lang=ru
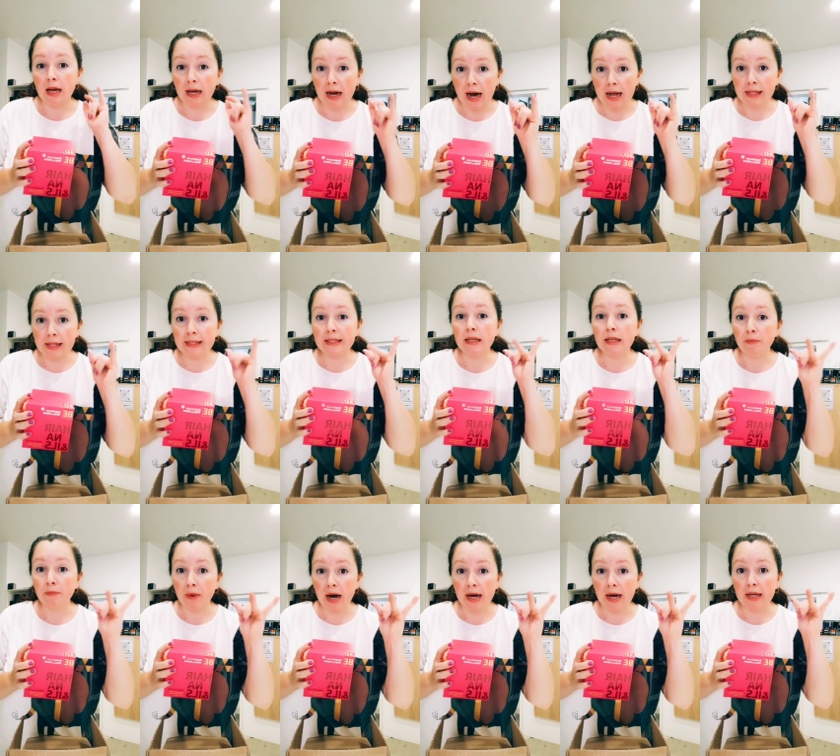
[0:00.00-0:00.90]
Кальций,
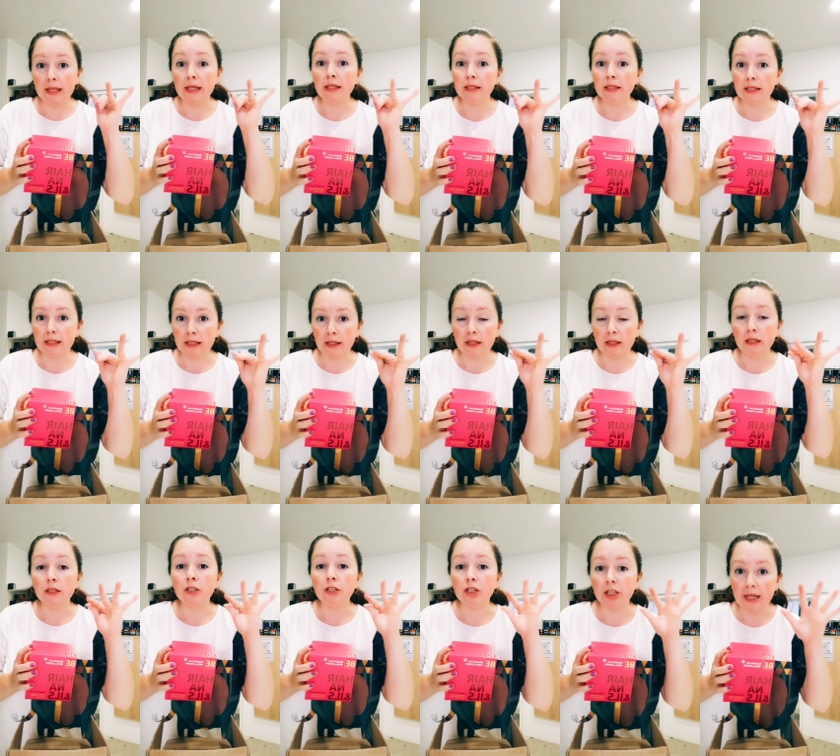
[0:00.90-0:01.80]
магний, цинк,
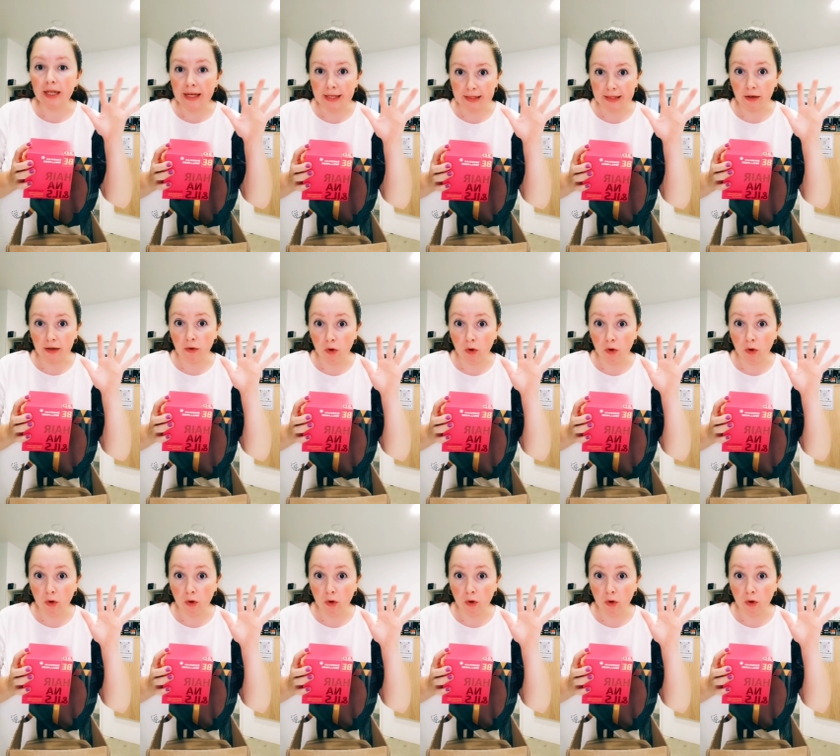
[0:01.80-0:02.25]
железо.